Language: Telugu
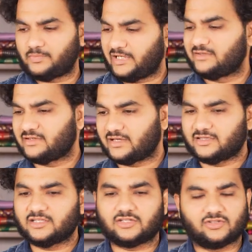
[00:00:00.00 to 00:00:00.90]
ప్రైజింగ్
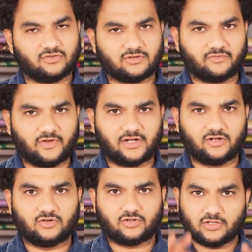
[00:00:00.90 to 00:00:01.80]
అయితే త్రీ థౌజండ్ ఫైవ్
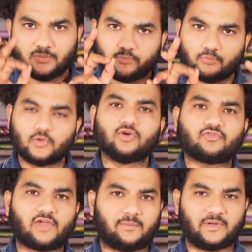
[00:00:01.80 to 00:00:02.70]
హండ్రెడ్ ఉంటుంది ప్యూర్
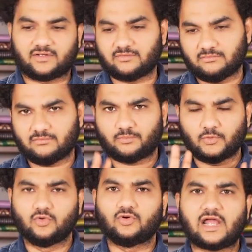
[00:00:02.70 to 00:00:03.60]
ఫ్యాబ్రిక్
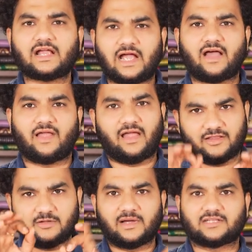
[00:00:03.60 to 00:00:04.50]
ప్యూరా కాదా
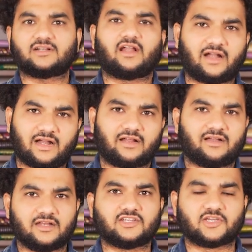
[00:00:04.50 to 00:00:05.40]
ఇది మాత్రం నన్ను
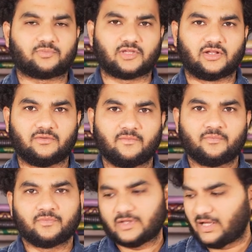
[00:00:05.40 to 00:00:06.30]
అడగండి నేను చెప్తాను
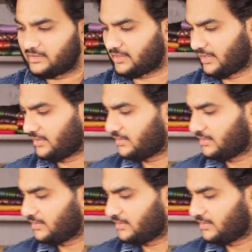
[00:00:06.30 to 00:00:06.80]
అంతే